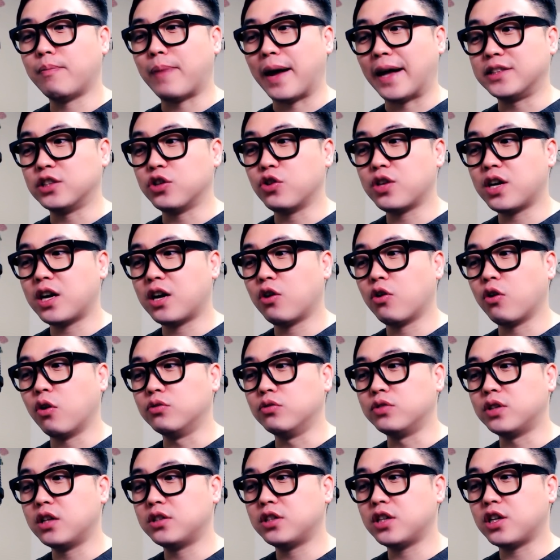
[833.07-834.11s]
반전이란 건
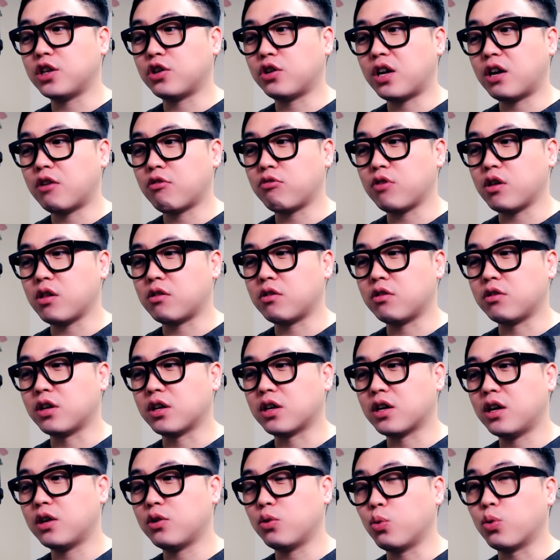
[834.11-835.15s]
언제든지 일어날 수
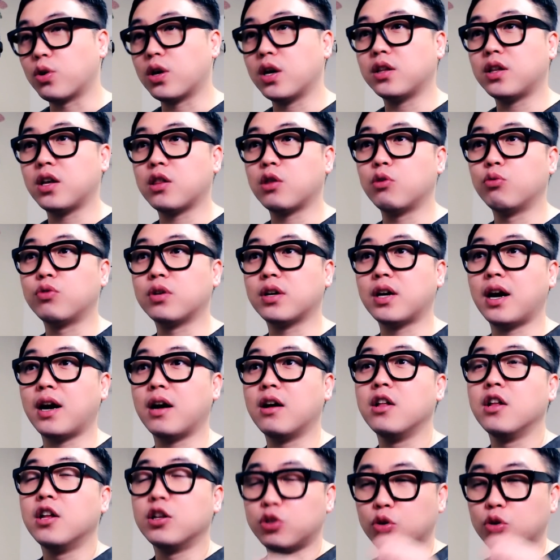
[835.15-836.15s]
있으니까 여기에 대해서 우리가